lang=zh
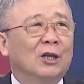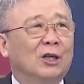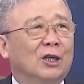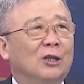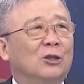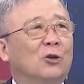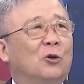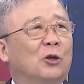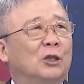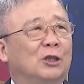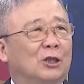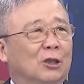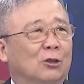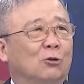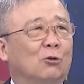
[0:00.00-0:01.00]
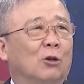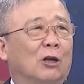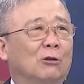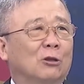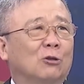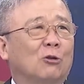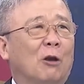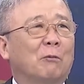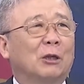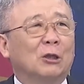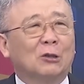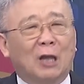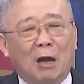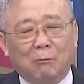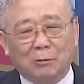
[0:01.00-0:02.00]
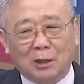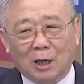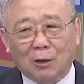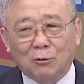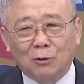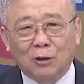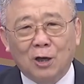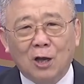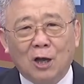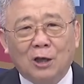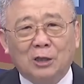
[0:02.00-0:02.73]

可能就会结束了，因为双边都打不下去。